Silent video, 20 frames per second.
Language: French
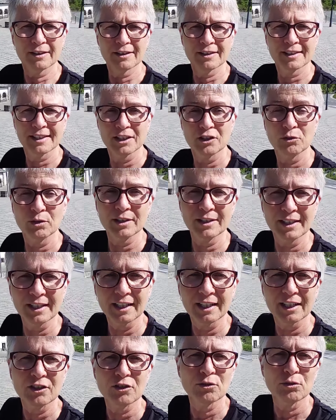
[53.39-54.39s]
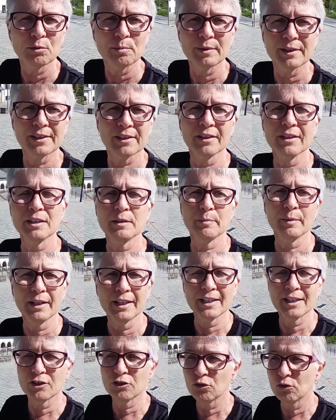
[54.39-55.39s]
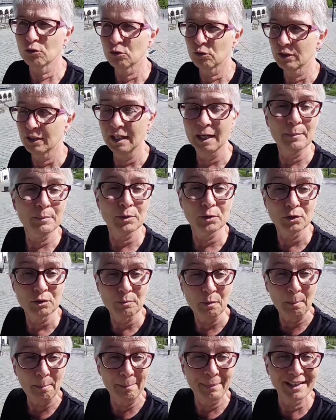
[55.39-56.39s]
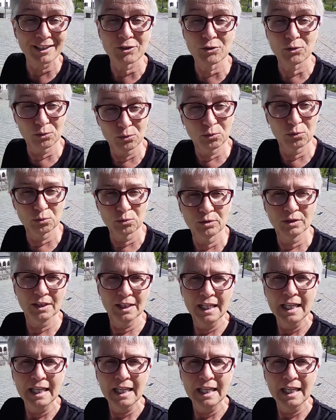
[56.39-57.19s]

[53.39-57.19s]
ce qui est chouette, c'est que là, je suis passée en Espagne et je ne connais absolument pas du tout